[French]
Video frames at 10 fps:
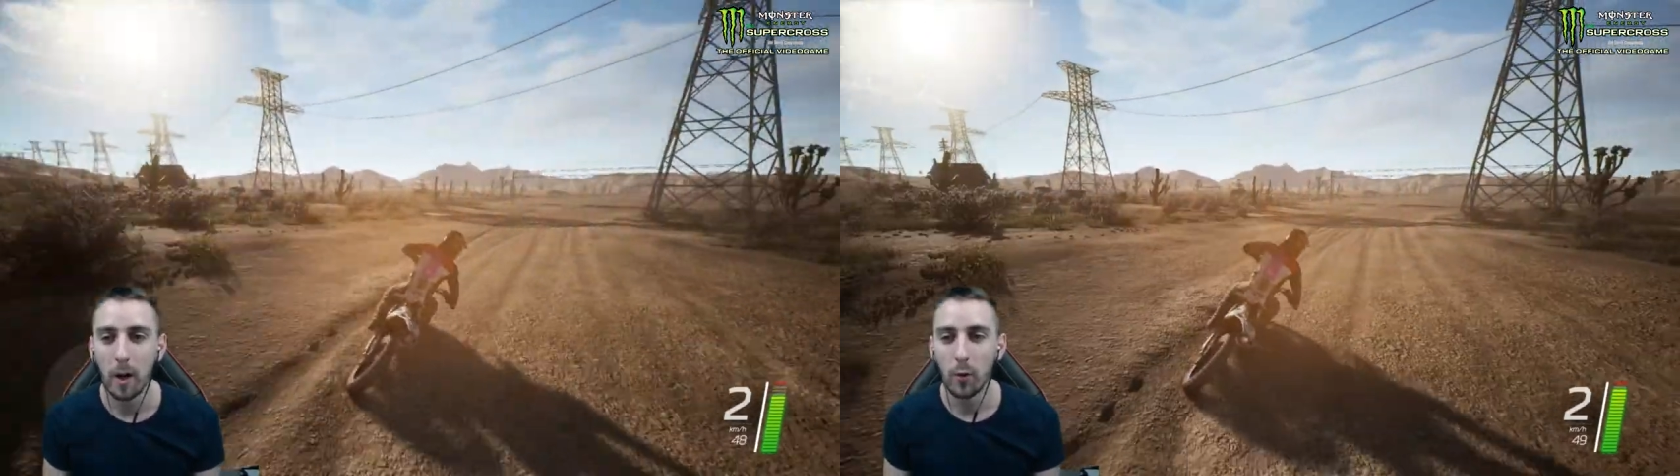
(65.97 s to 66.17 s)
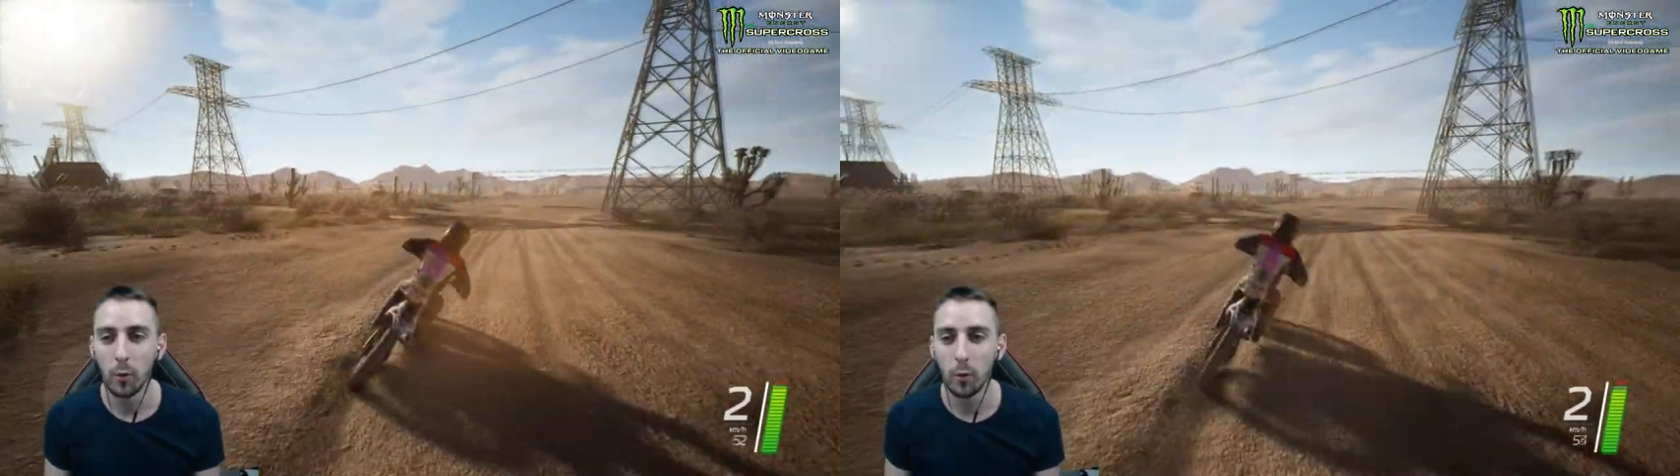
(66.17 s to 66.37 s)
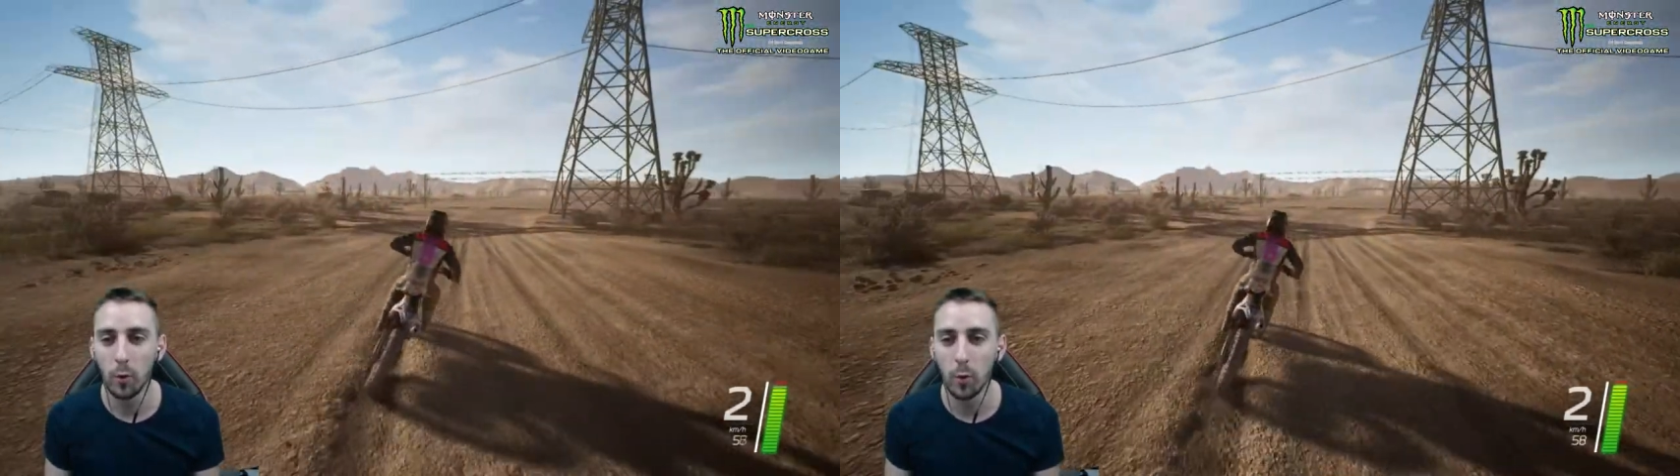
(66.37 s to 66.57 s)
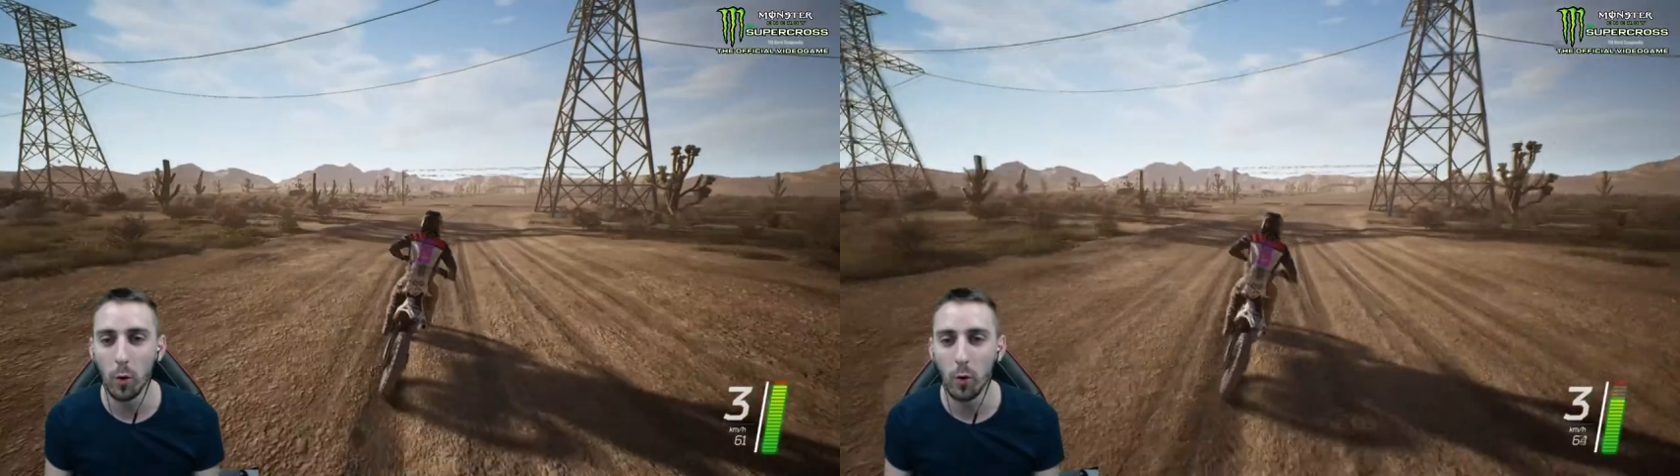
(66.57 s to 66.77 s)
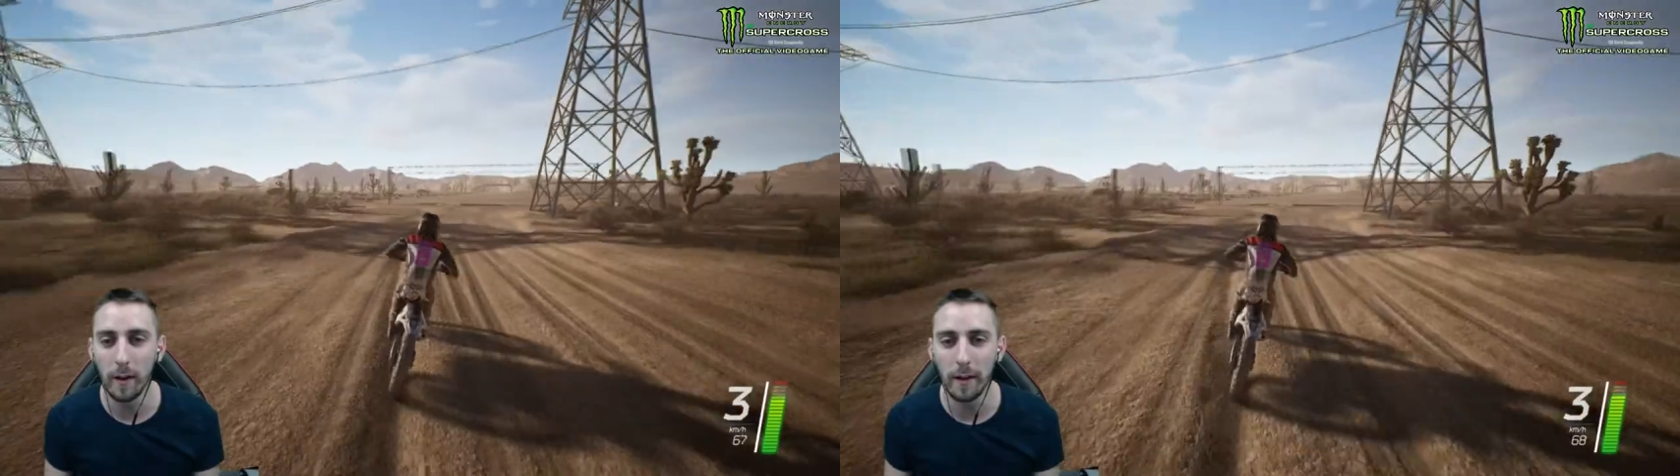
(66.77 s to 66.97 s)
Donc du coup,
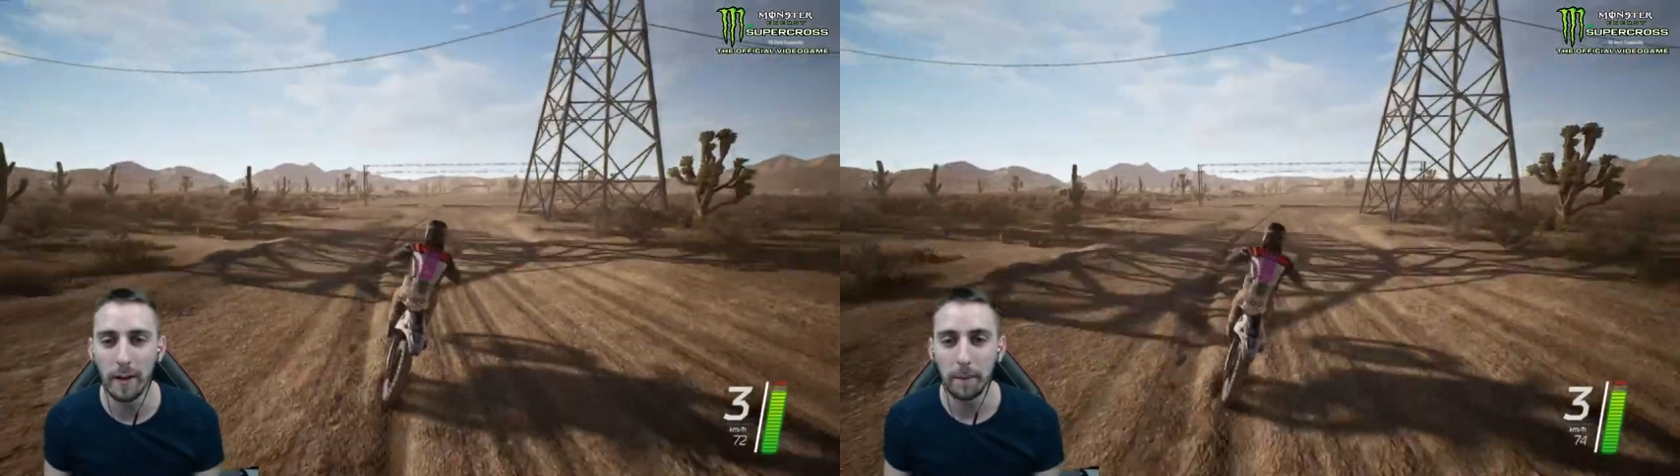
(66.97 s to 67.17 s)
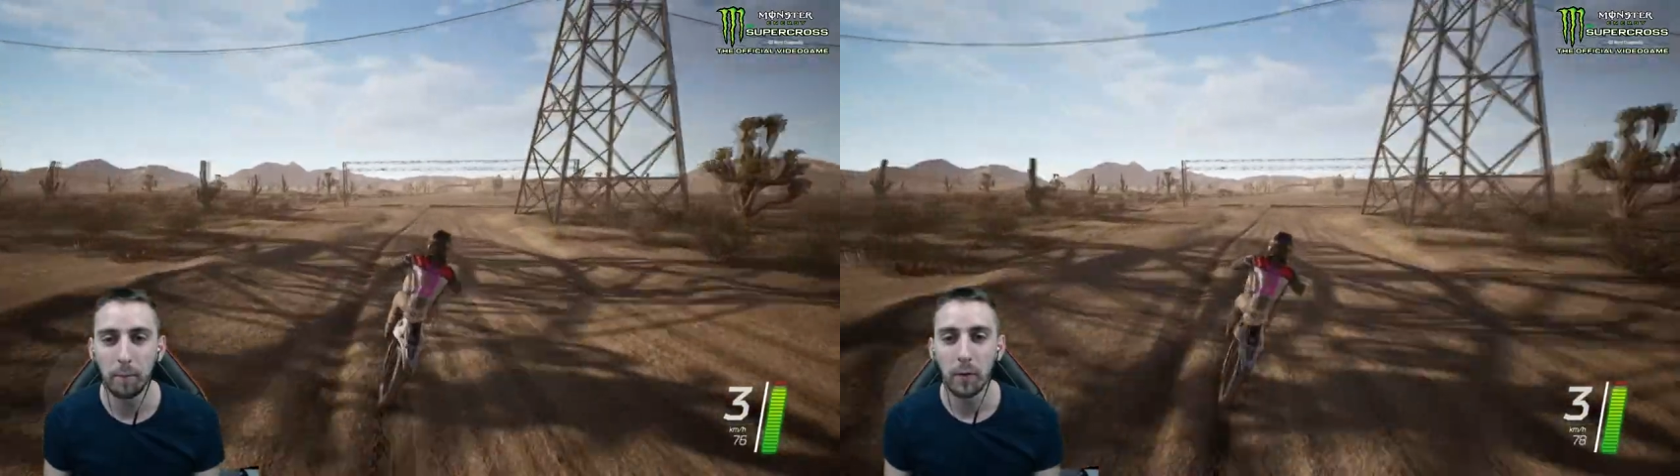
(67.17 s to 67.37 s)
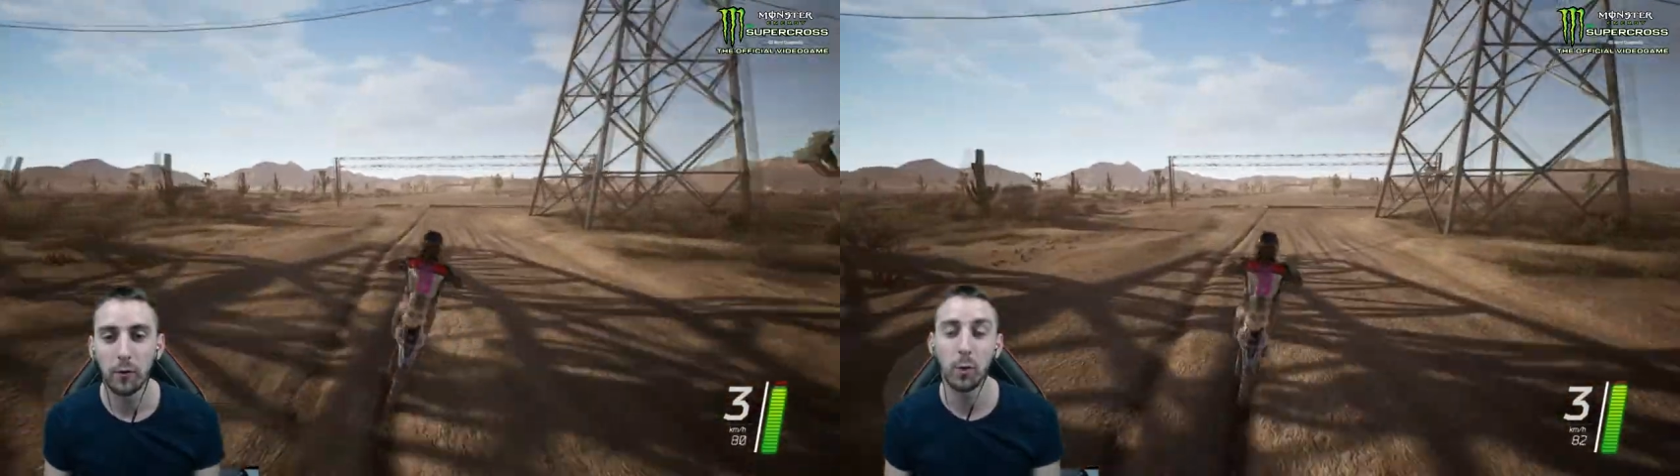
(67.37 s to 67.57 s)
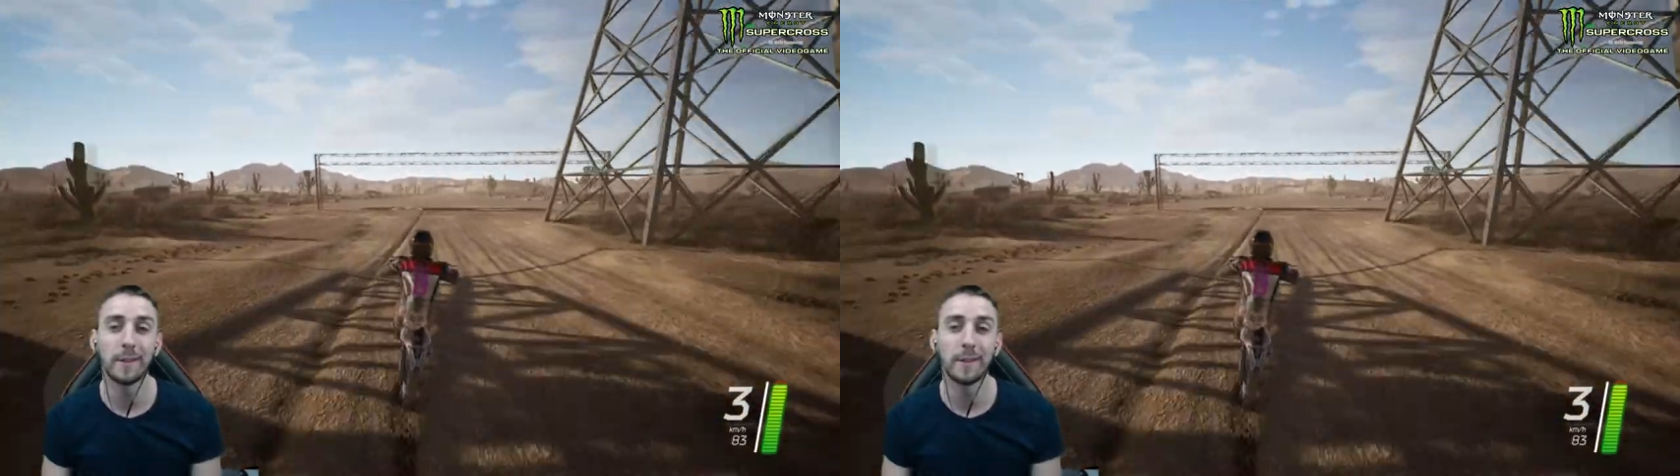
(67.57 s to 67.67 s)
on va aller sur